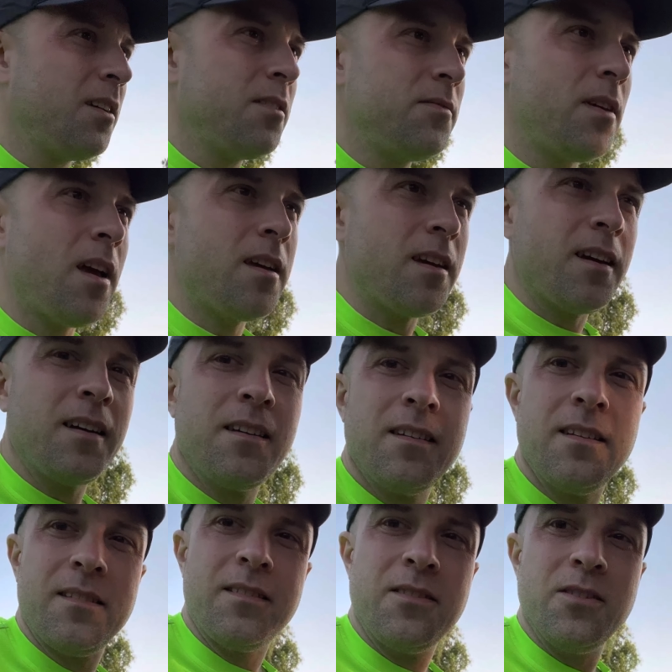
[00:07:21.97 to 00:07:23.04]
wieje.
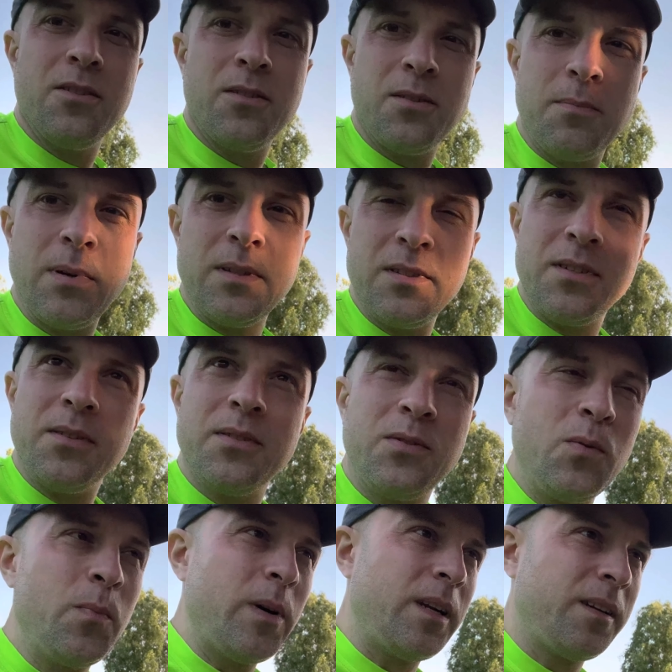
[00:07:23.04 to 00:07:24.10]
No będzie
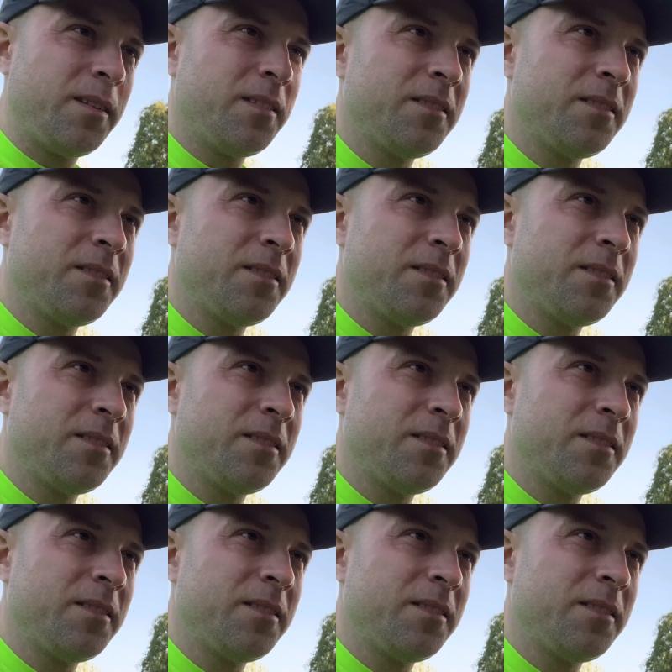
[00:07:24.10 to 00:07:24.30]
super.